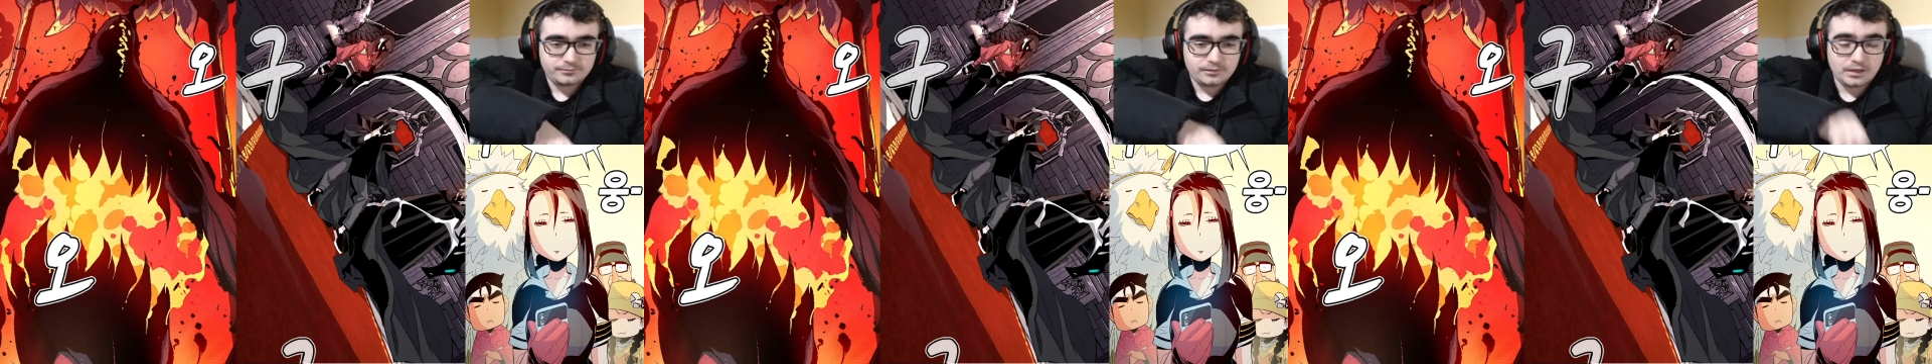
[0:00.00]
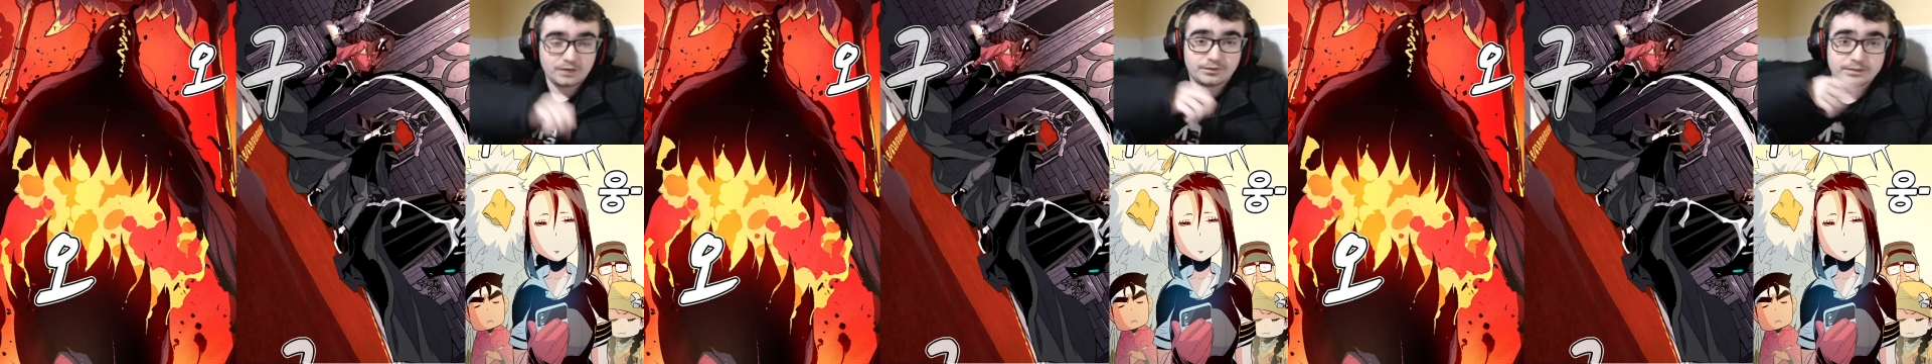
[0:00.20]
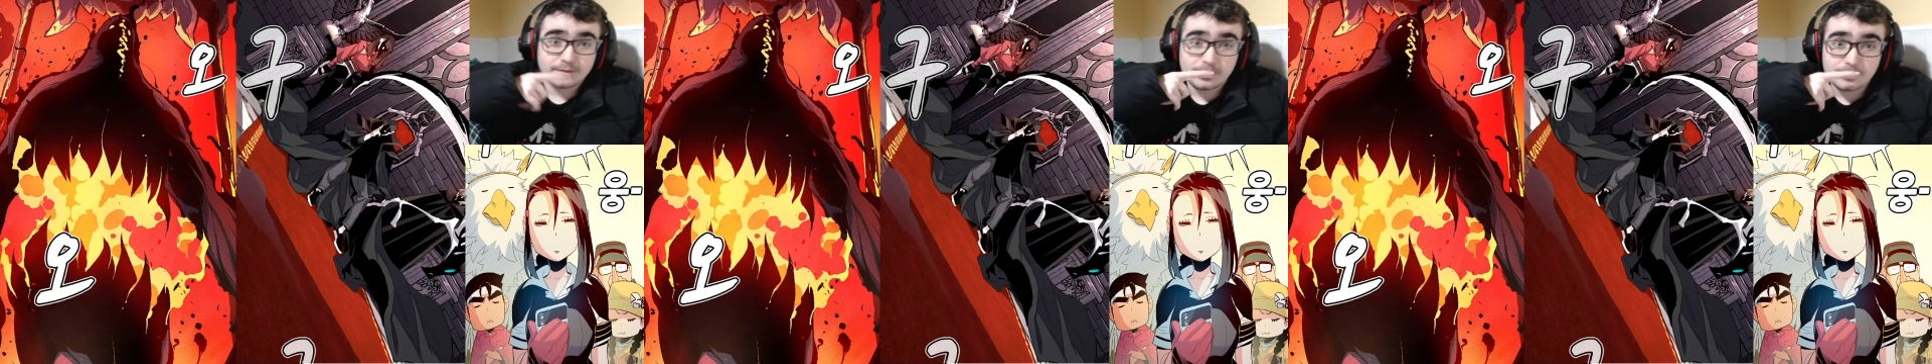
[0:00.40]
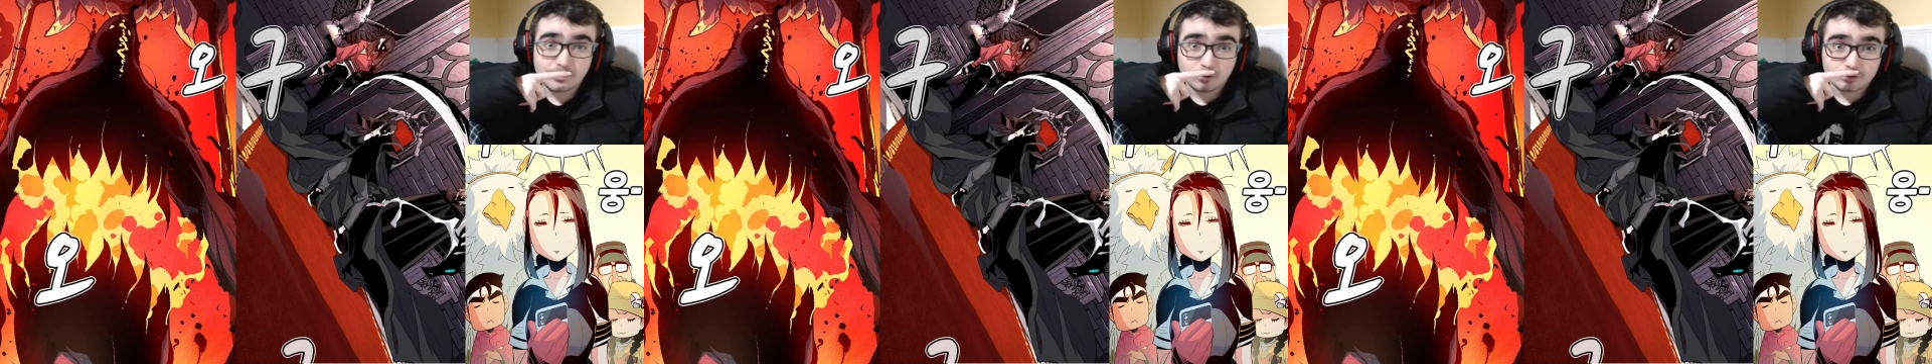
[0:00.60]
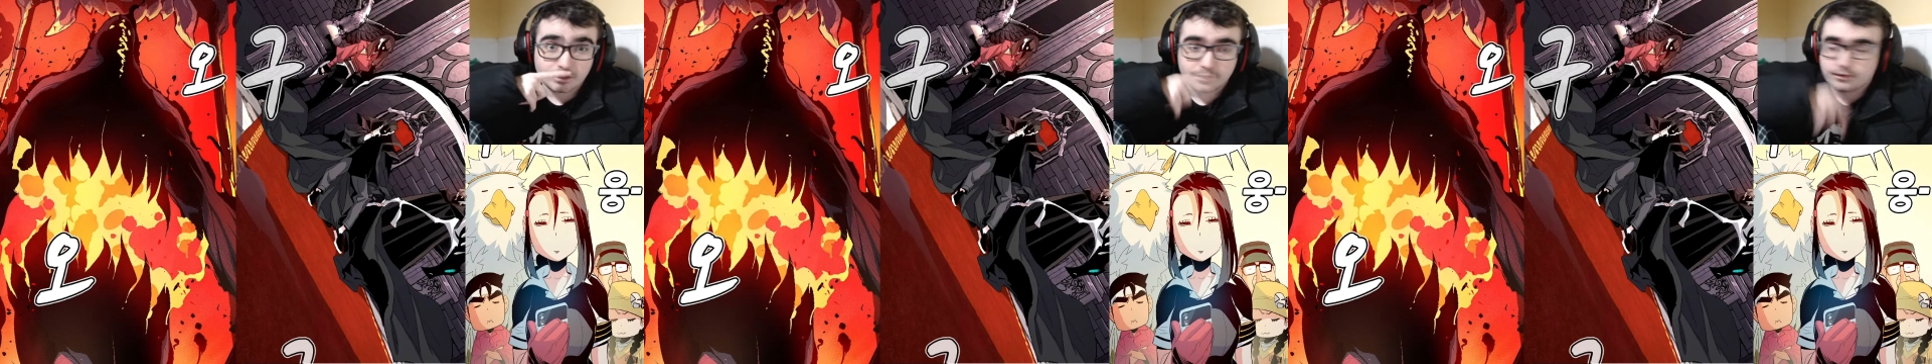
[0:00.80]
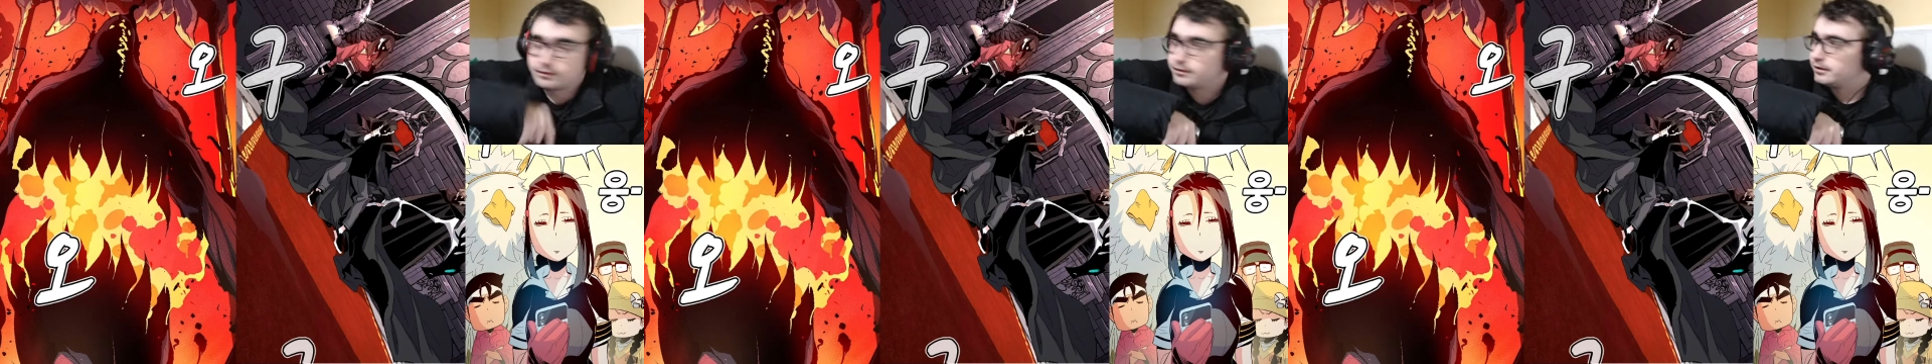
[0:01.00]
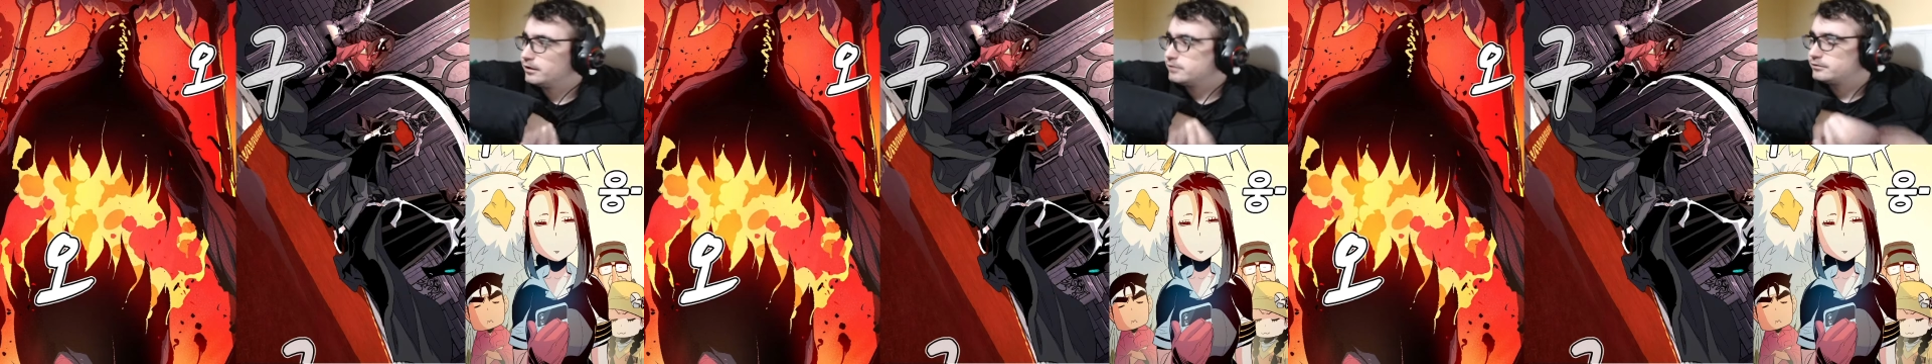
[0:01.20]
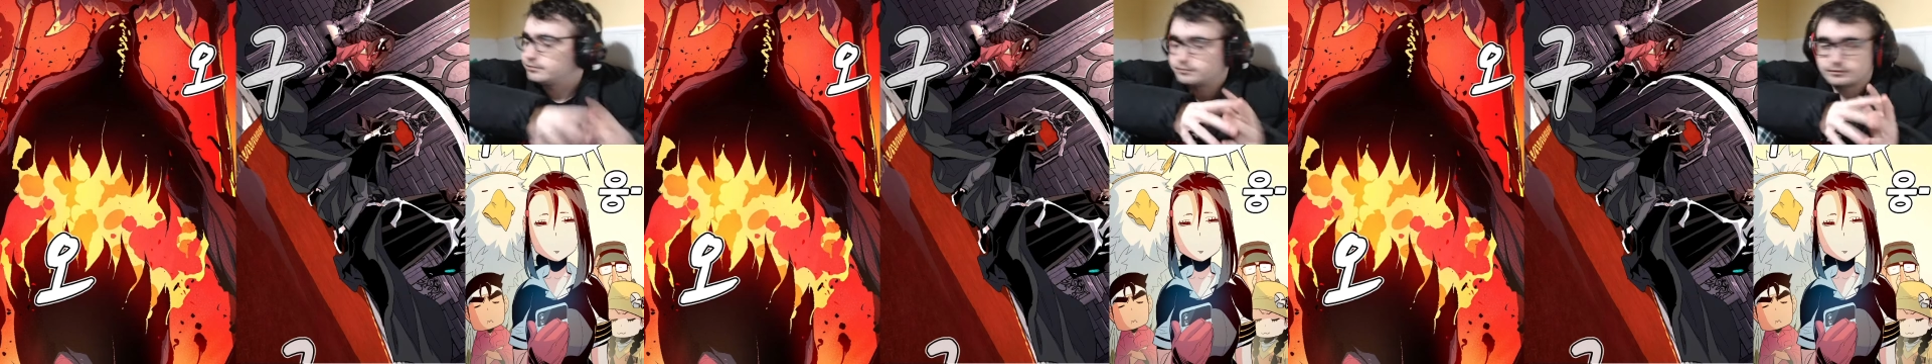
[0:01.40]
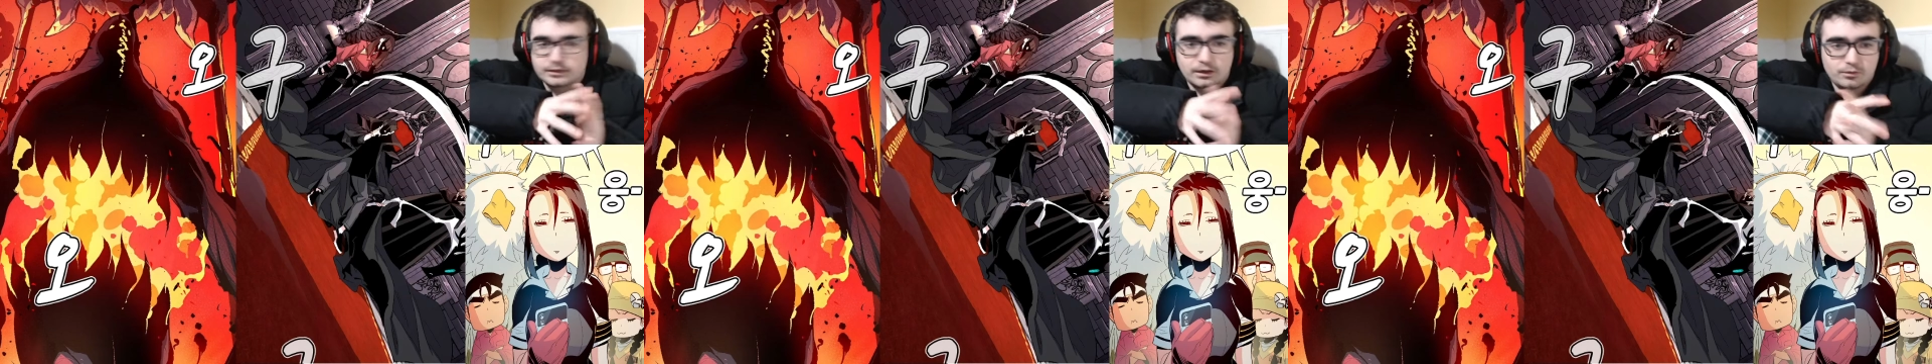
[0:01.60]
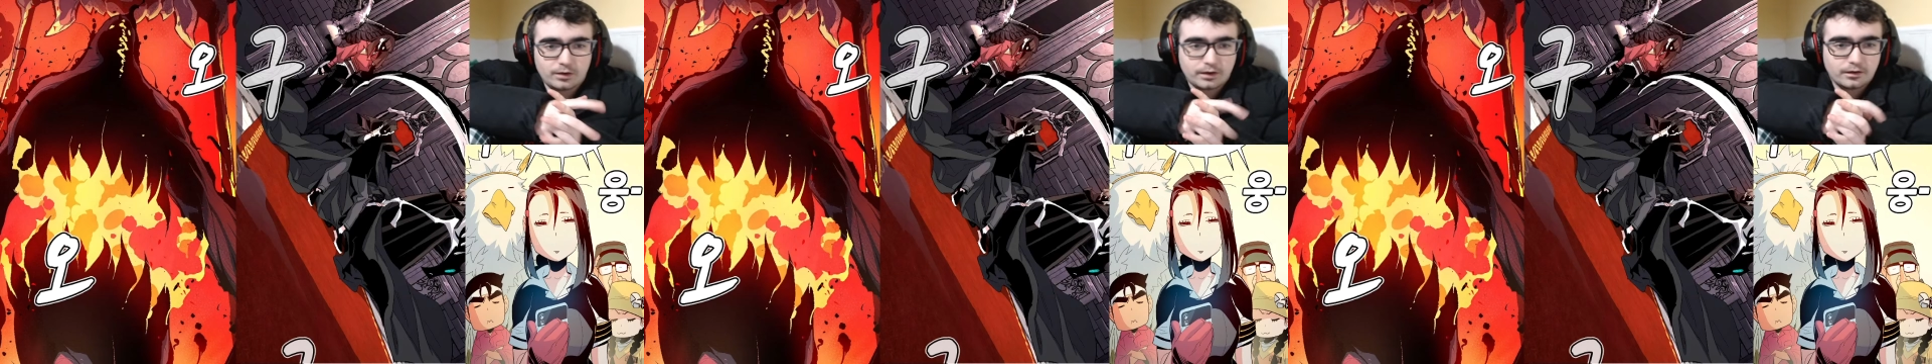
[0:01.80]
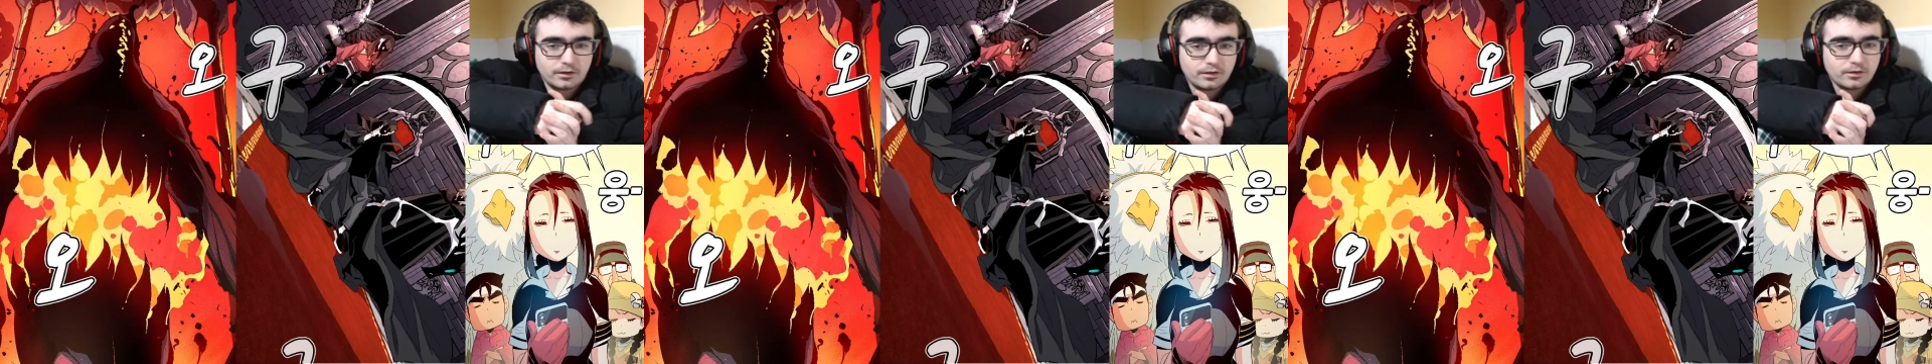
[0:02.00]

le faltaba el bigote. Eh, tal cual.